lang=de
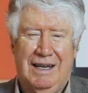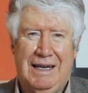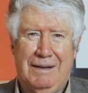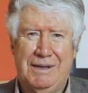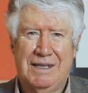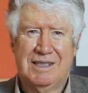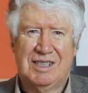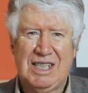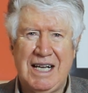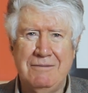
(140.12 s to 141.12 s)
Aber
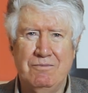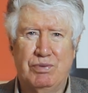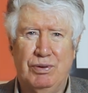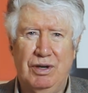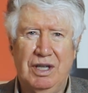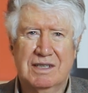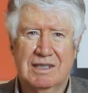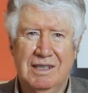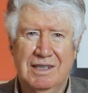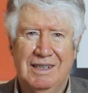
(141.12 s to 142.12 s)
dann
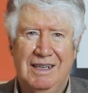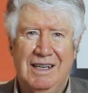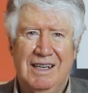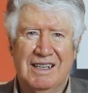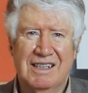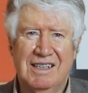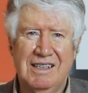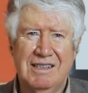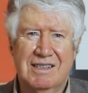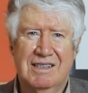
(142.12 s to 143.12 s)
plötzlich
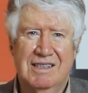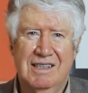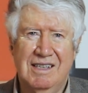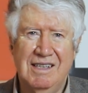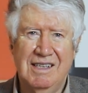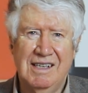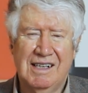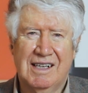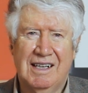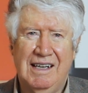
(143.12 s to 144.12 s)
riss sie
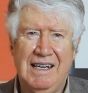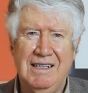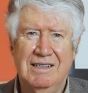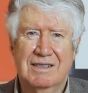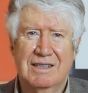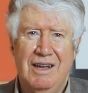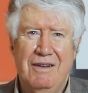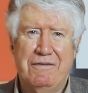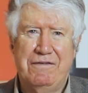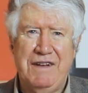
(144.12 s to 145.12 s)
ihr Kleines
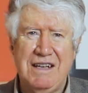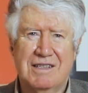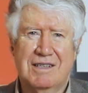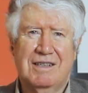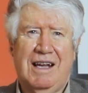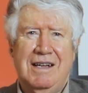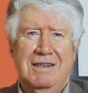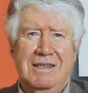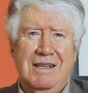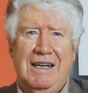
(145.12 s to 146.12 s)
fest
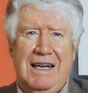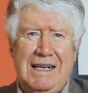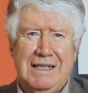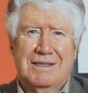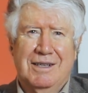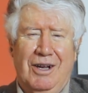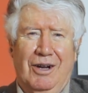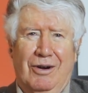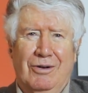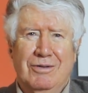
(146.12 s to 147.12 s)
an ihr Herz
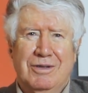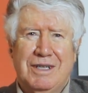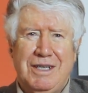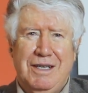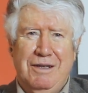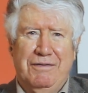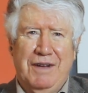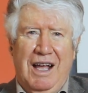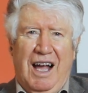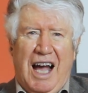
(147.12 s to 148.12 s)
und
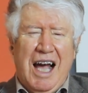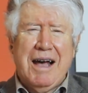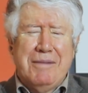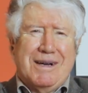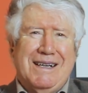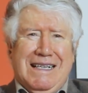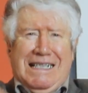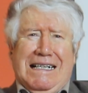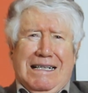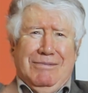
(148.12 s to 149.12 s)
rief, aber
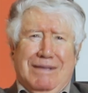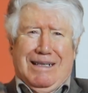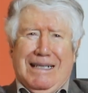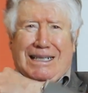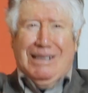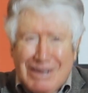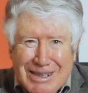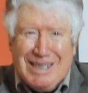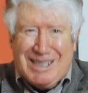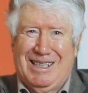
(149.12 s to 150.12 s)
ich liebe dich
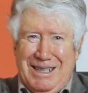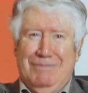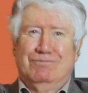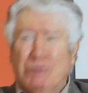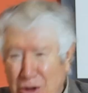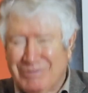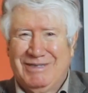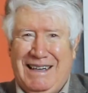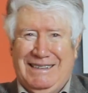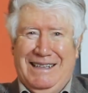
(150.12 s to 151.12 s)
trotzdem.
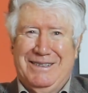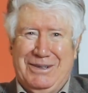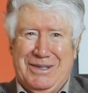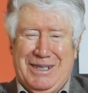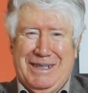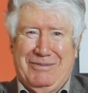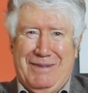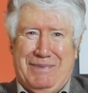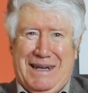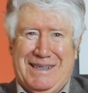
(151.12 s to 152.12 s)
Hat ein Küsschen
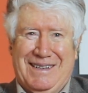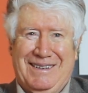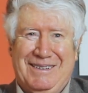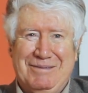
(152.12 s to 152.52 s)
verpasst.